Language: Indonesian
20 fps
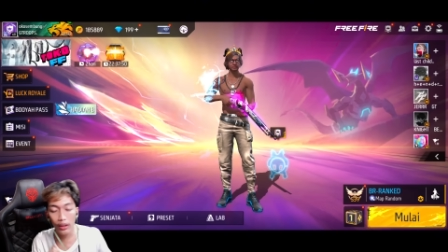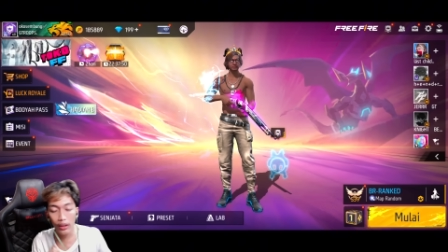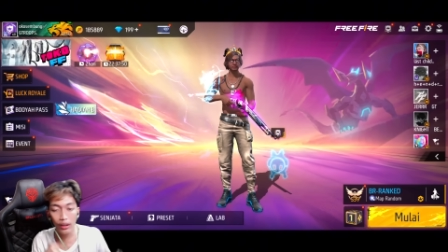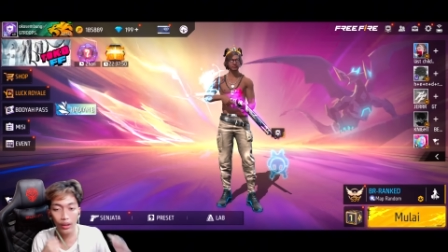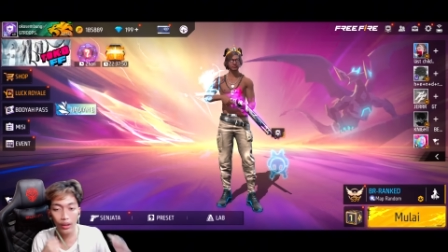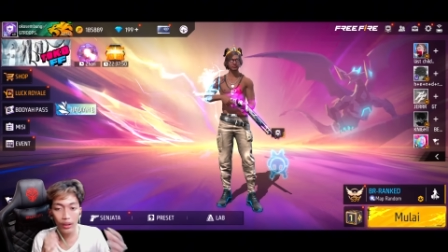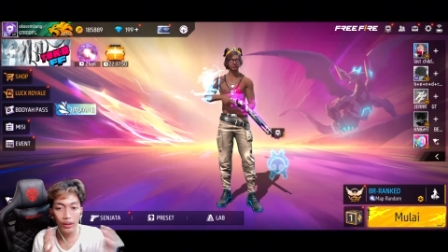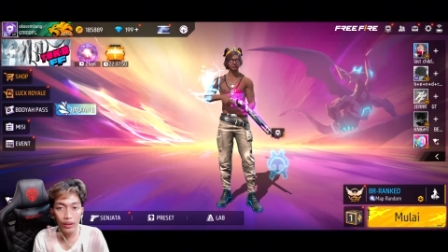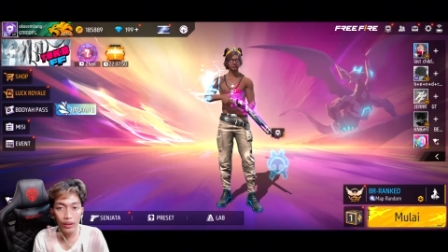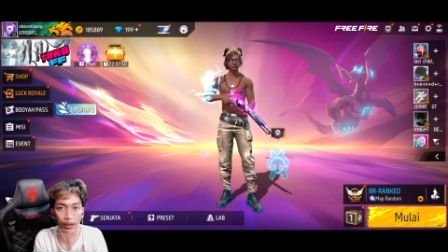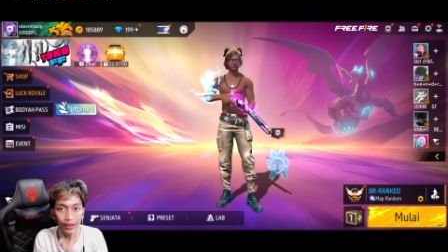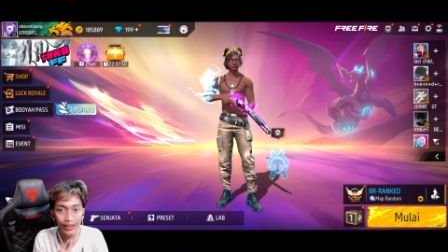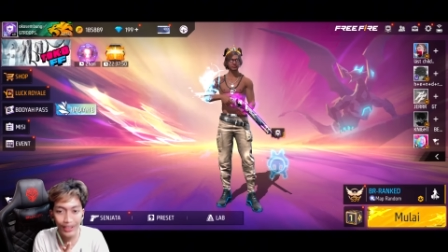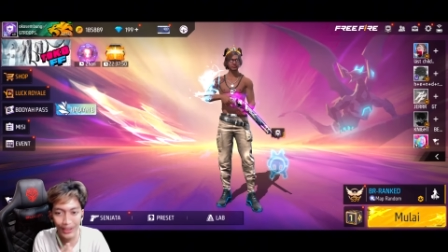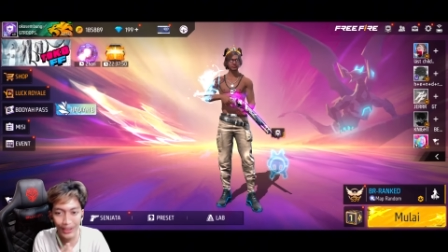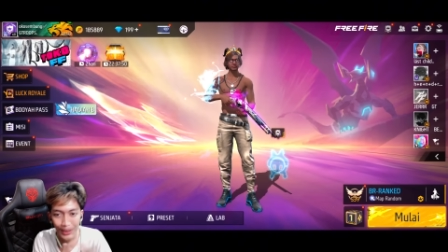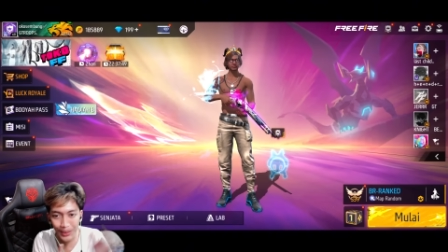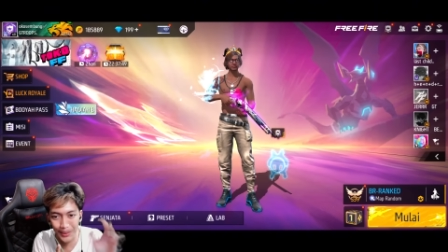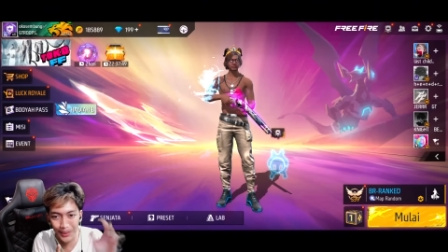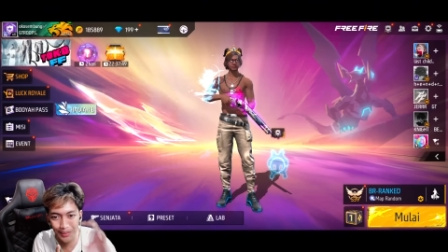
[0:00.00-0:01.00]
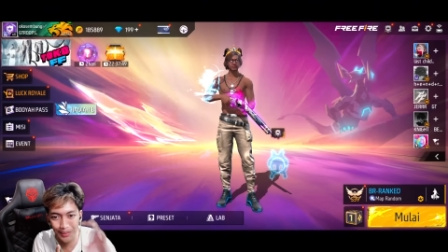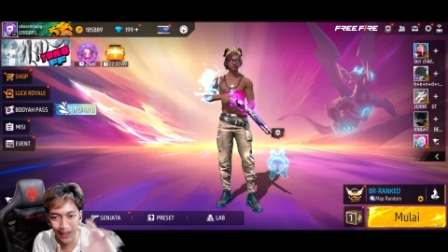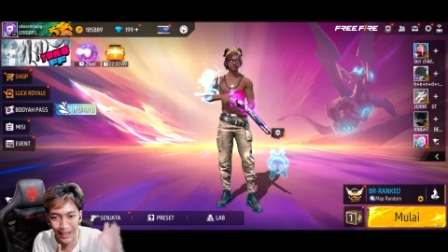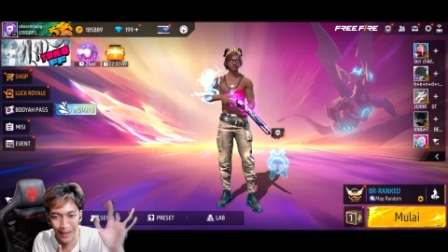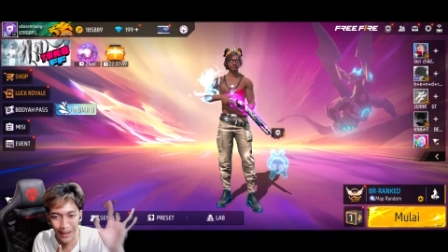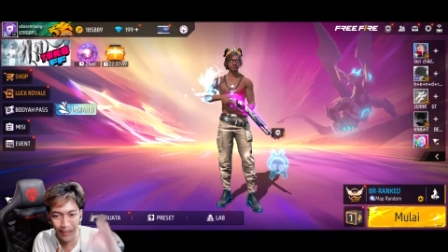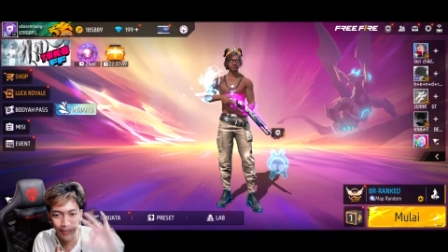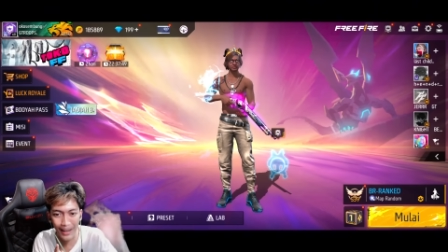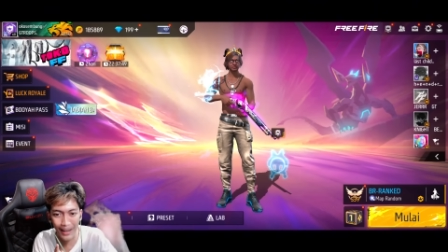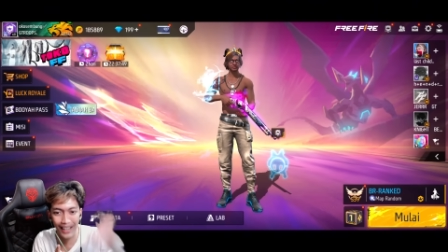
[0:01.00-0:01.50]
udah nonton see you
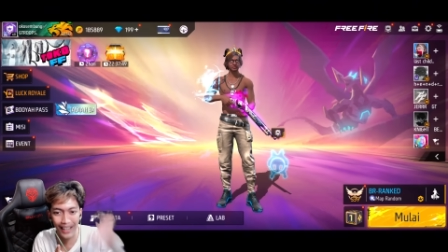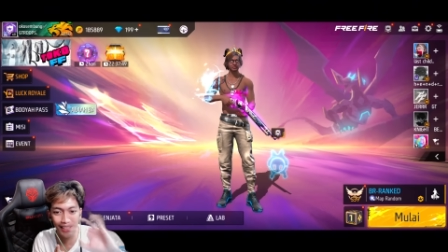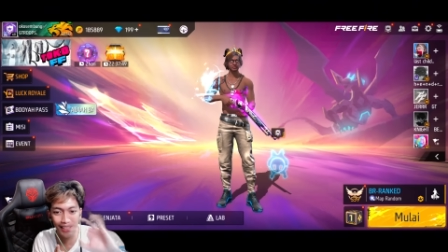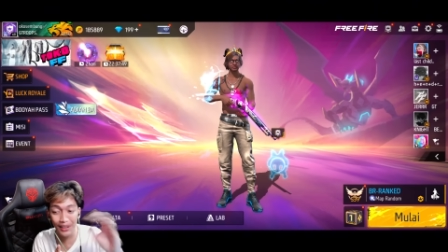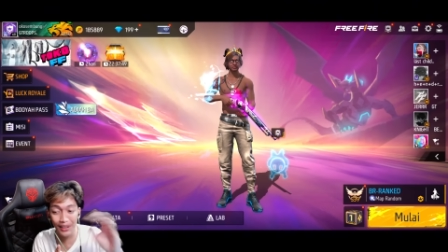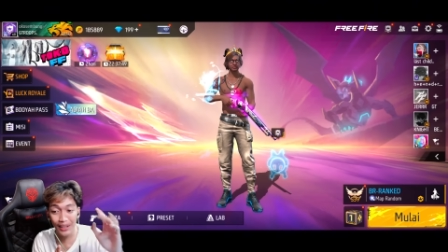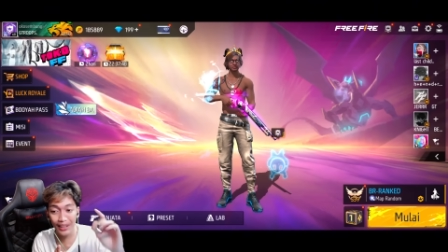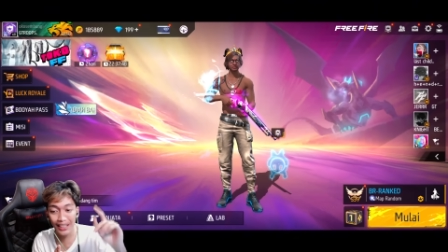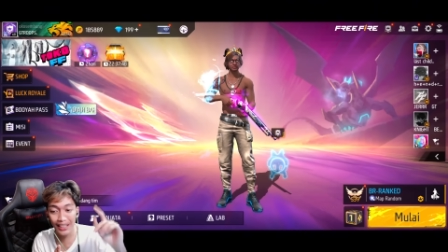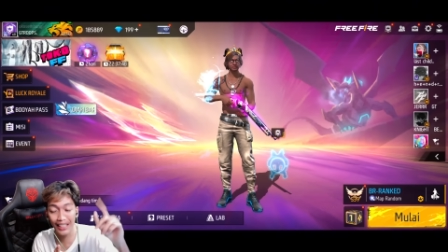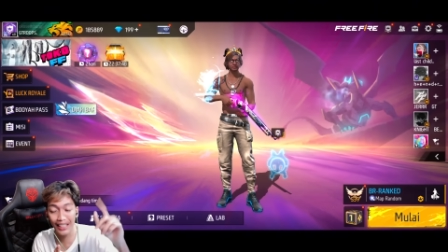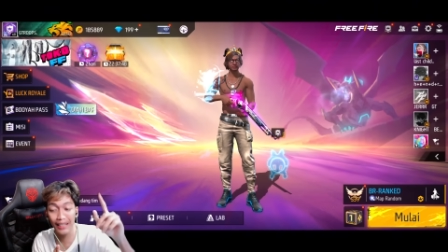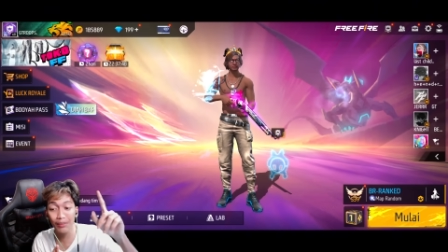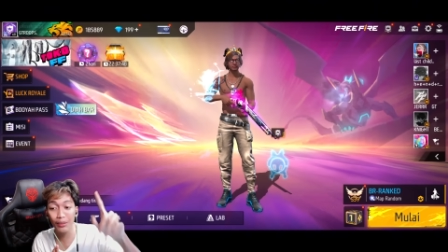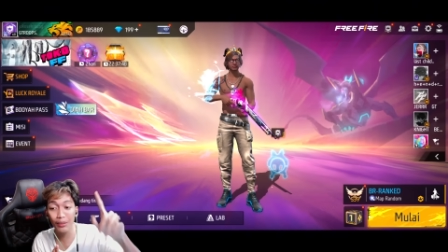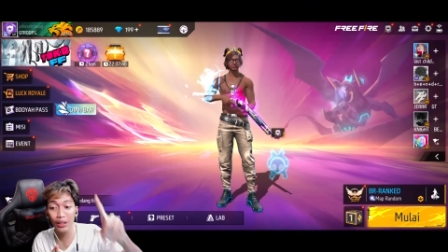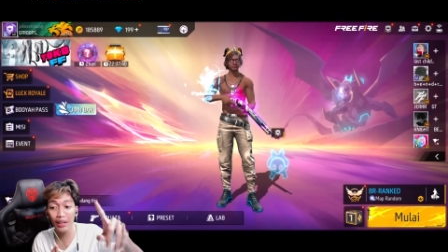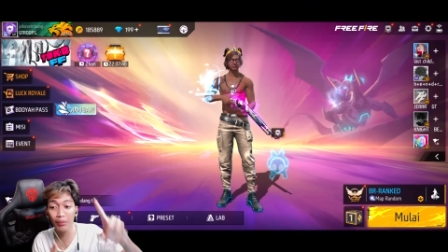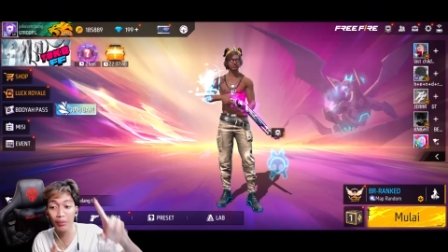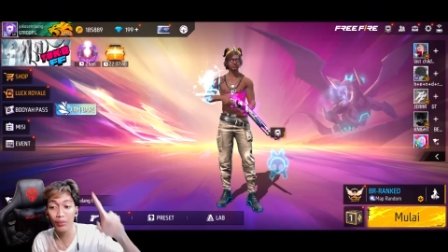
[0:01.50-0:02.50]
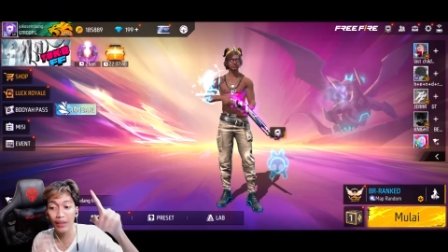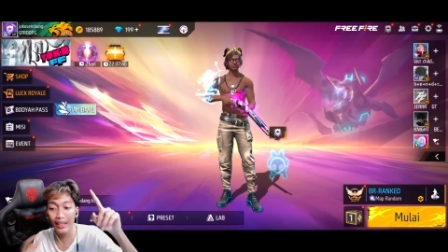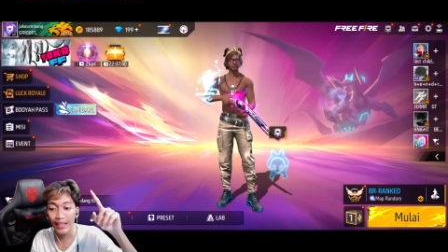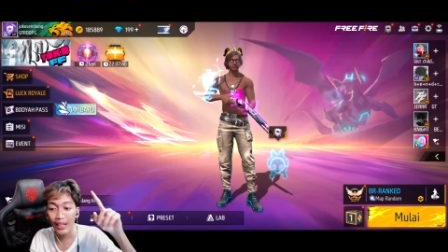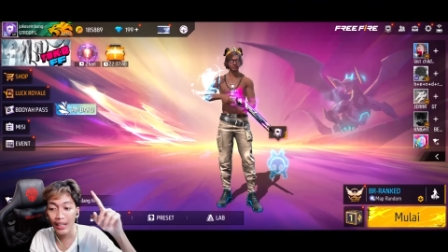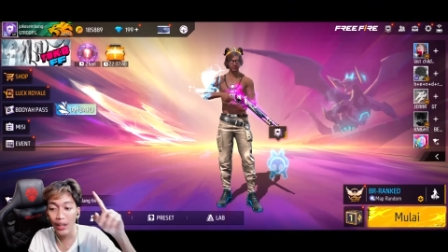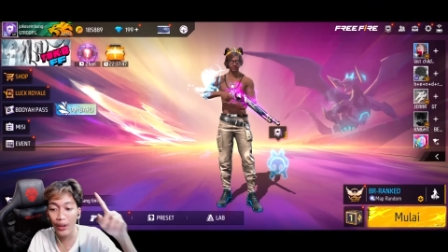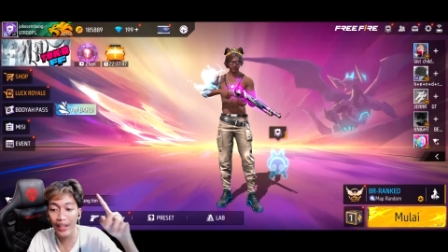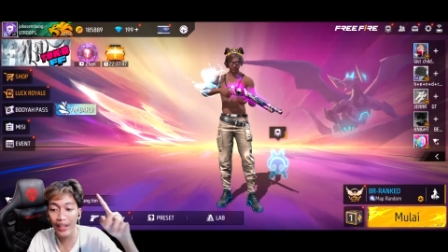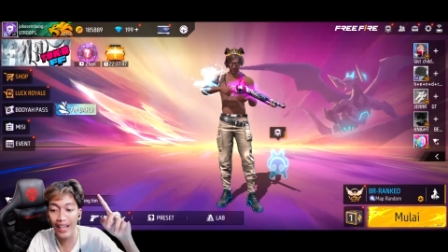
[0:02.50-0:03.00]
bye bye see you kan oh
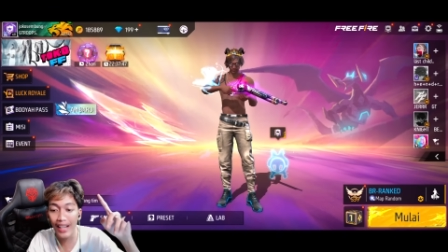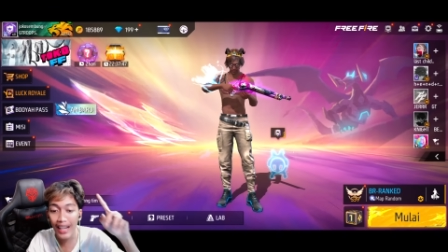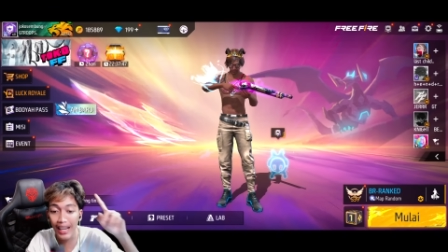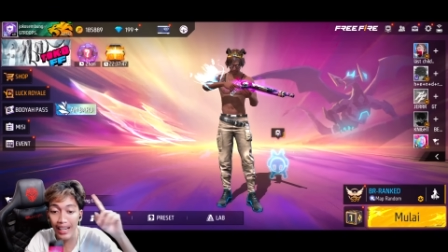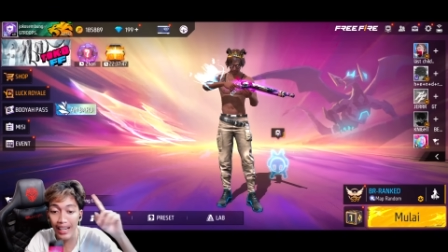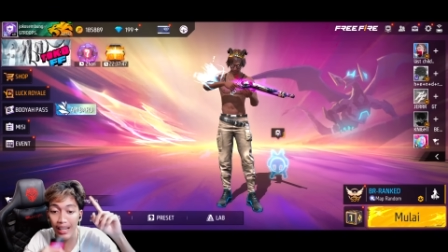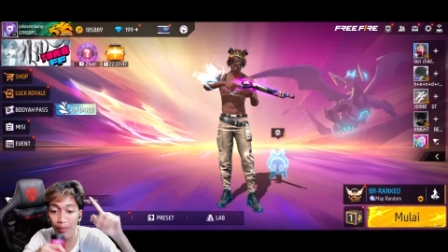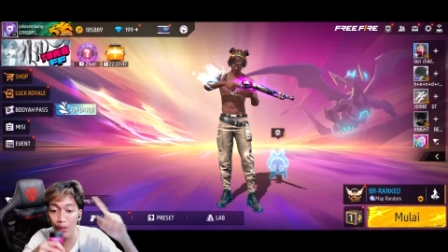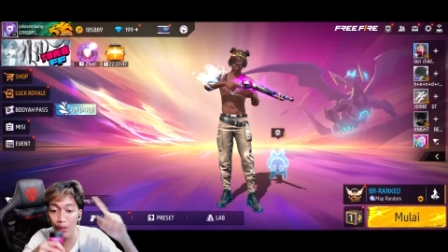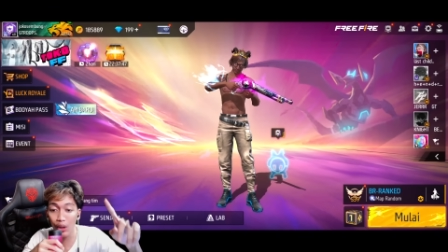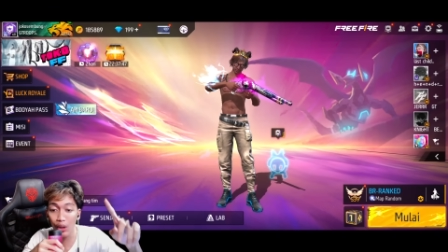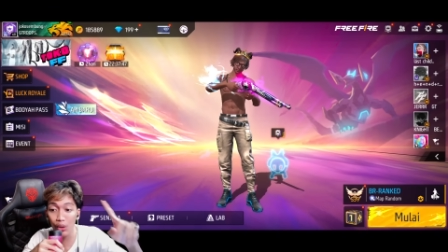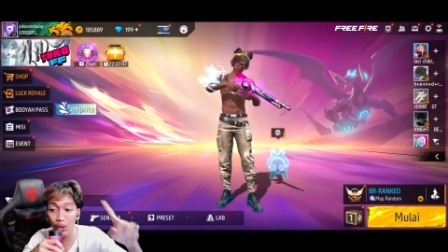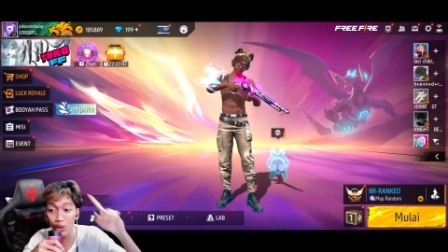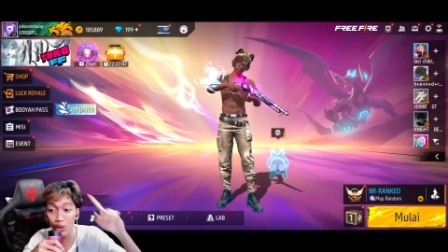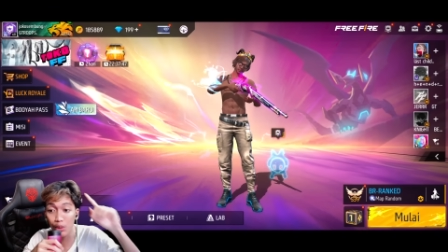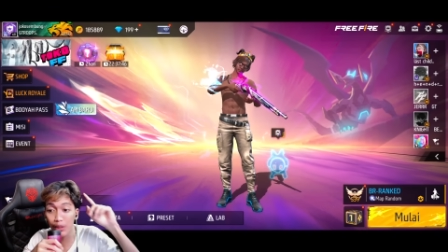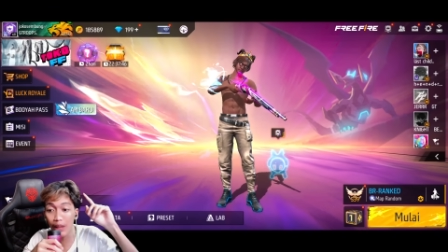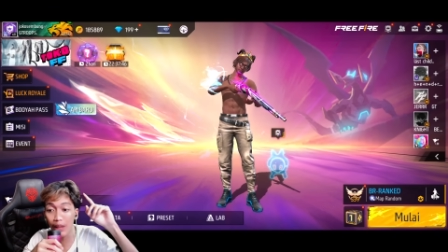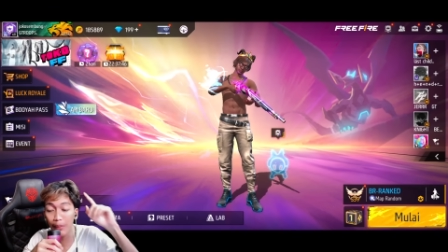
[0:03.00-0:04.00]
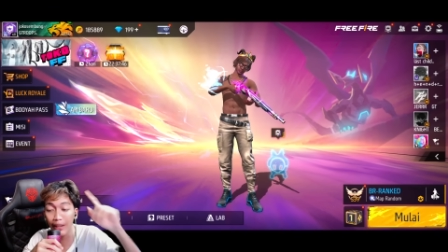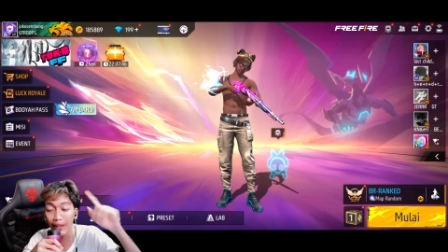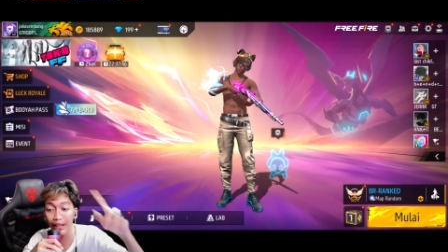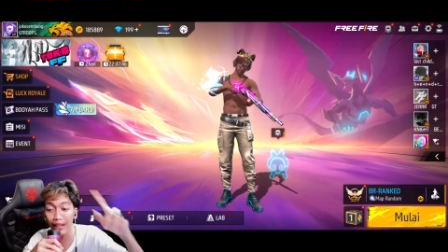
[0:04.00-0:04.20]
ya kalian mau aku nyusup siapa guys